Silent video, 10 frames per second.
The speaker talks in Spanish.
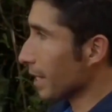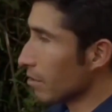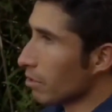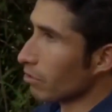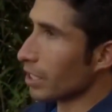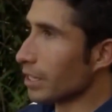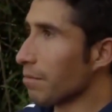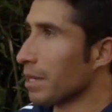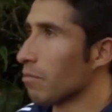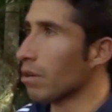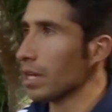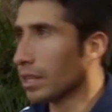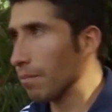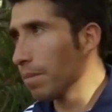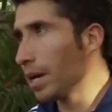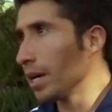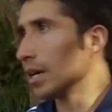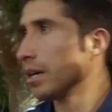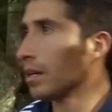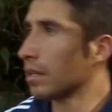Para RTV Más Deportes,
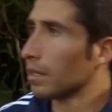con